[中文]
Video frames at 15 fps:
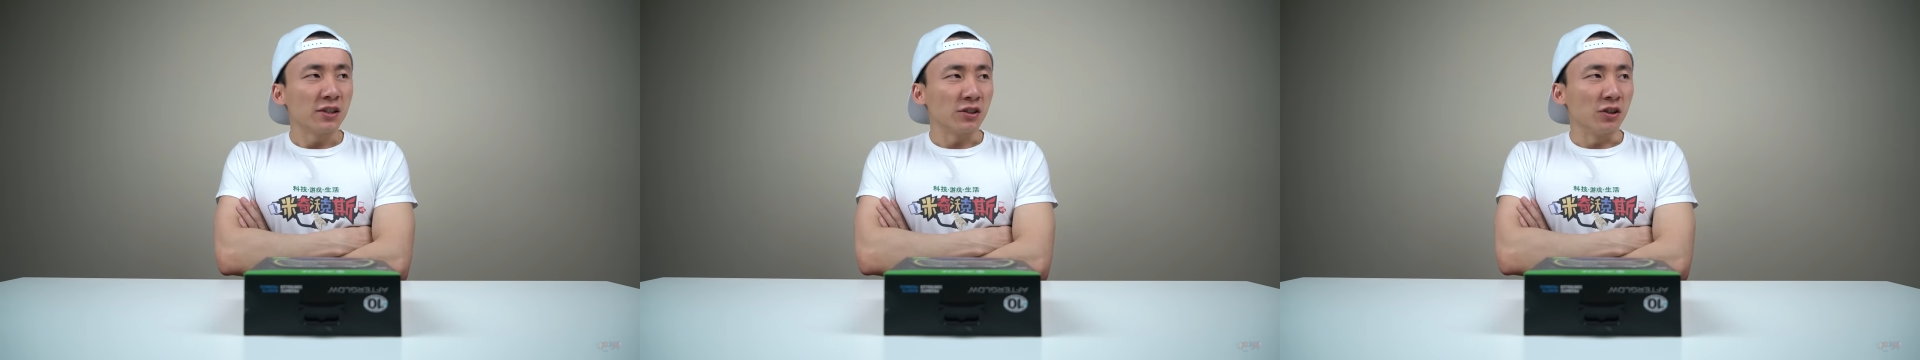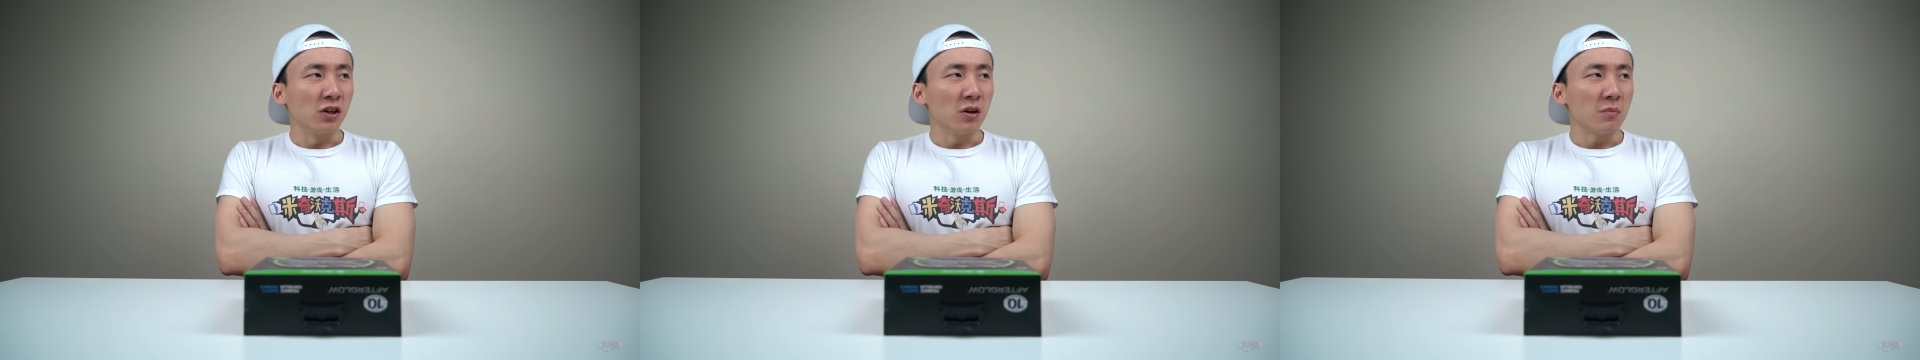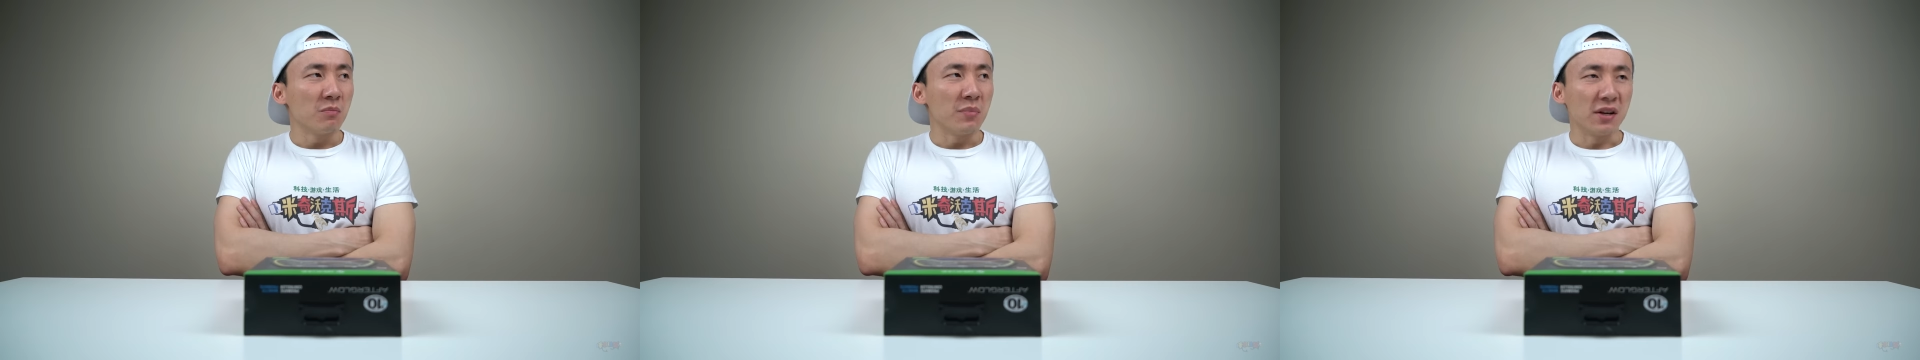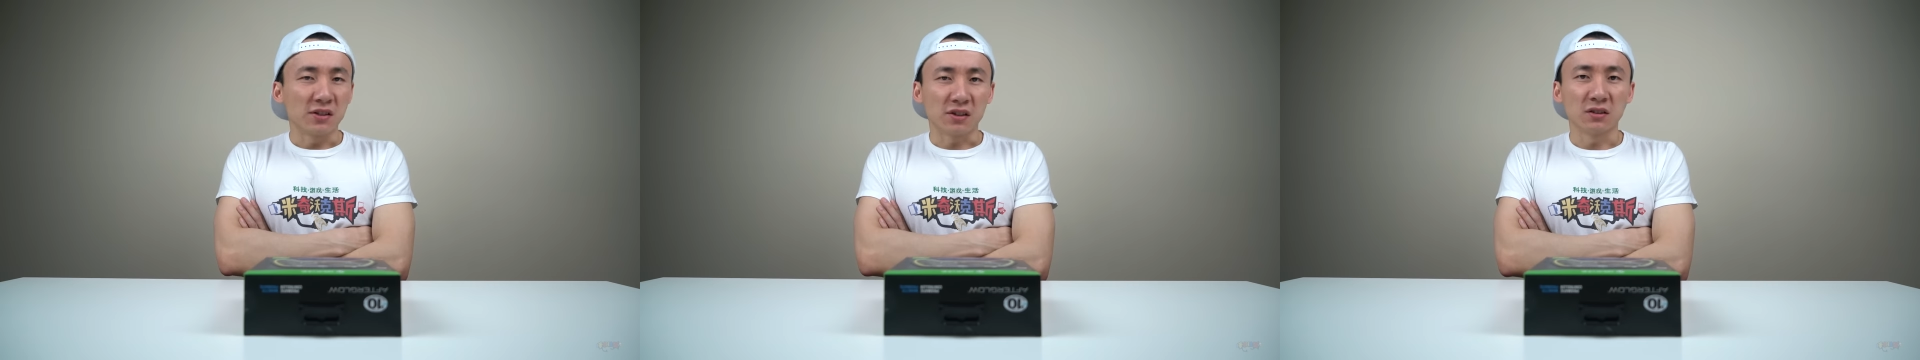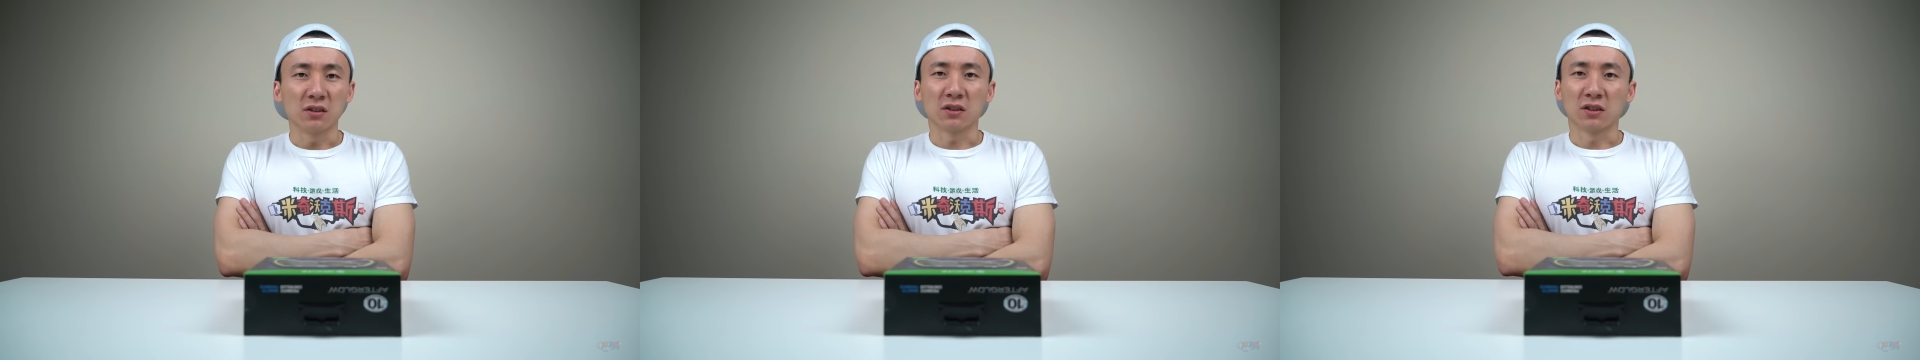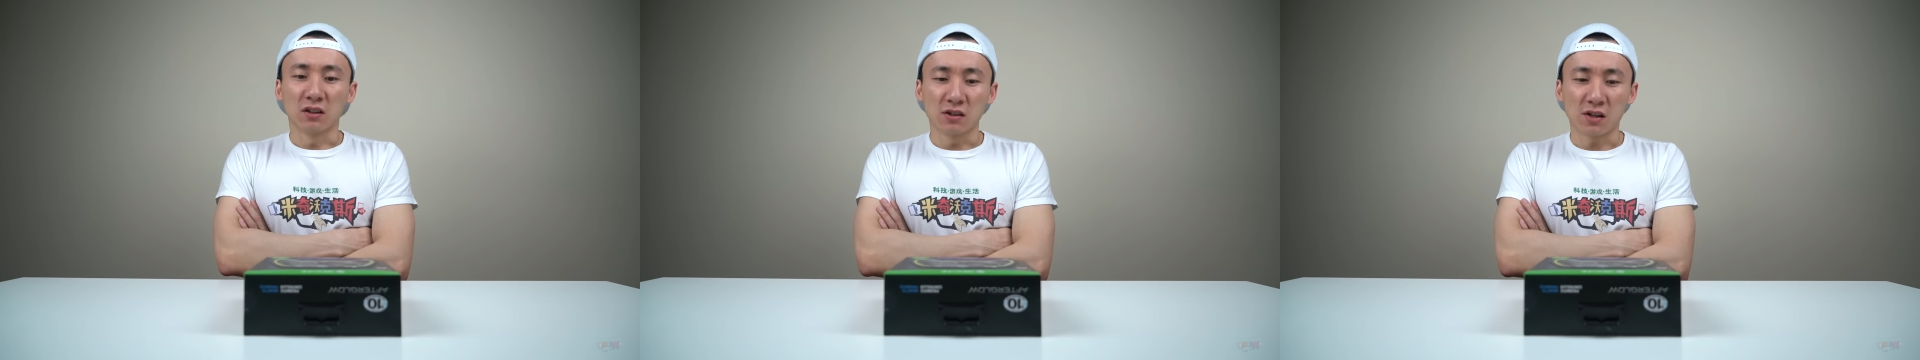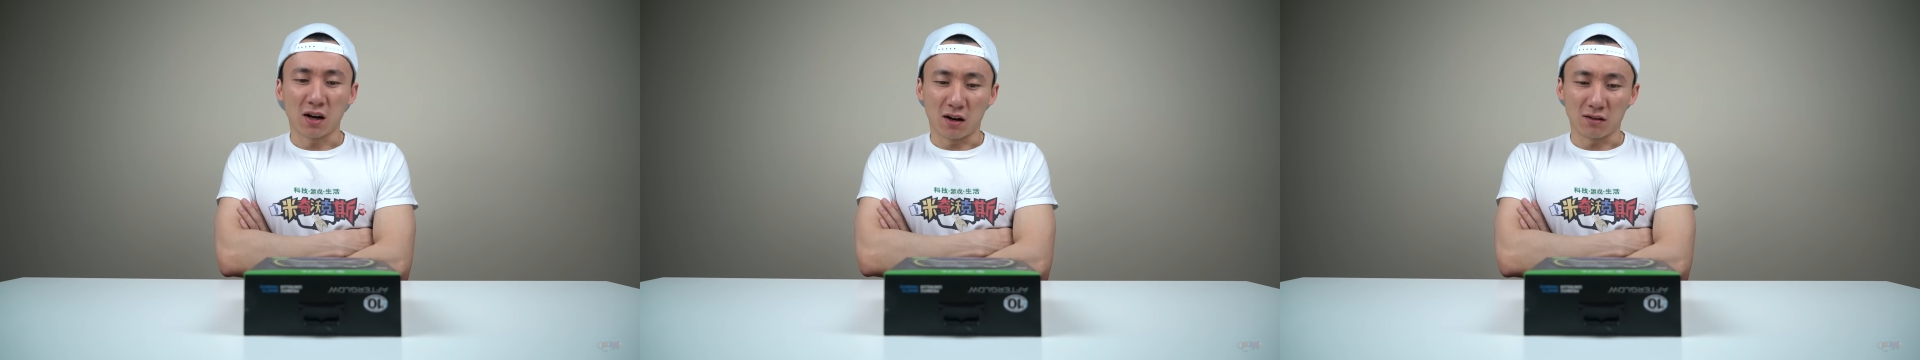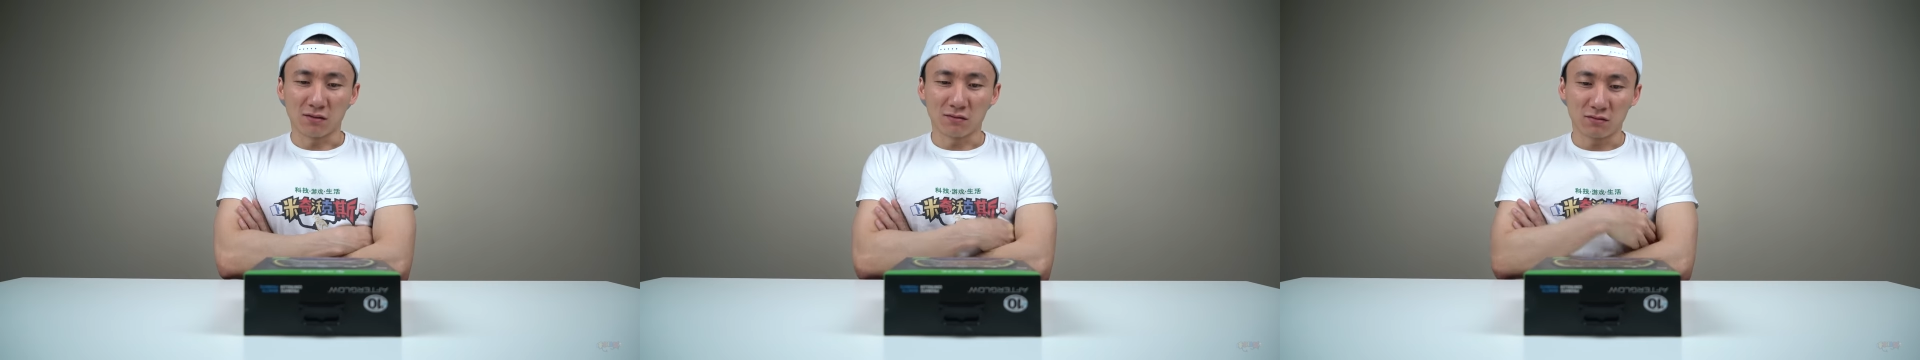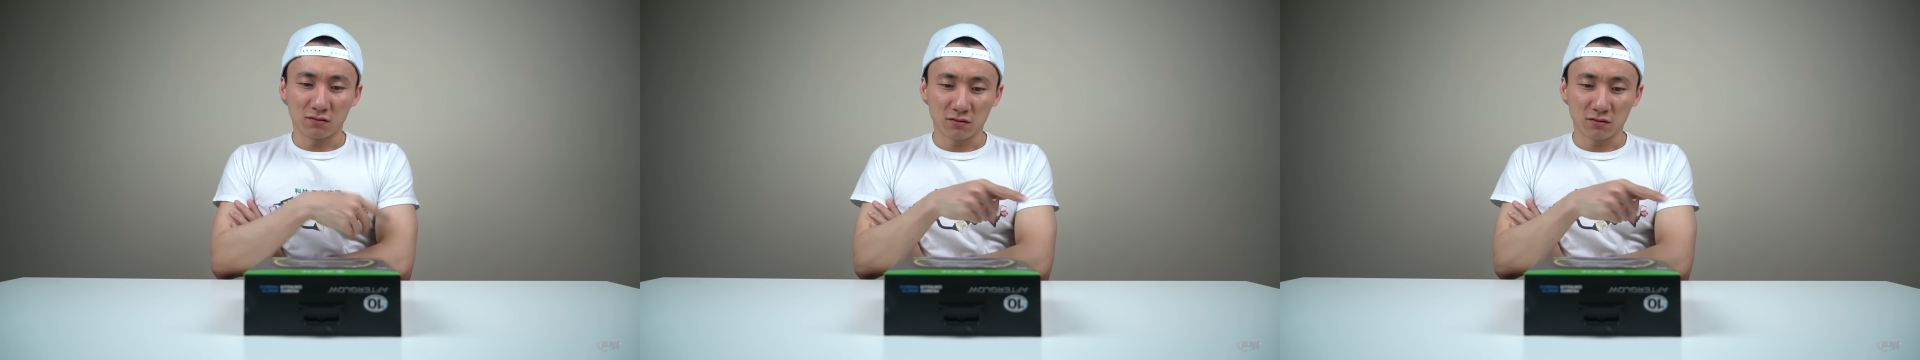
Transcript: 蛇变成了灯场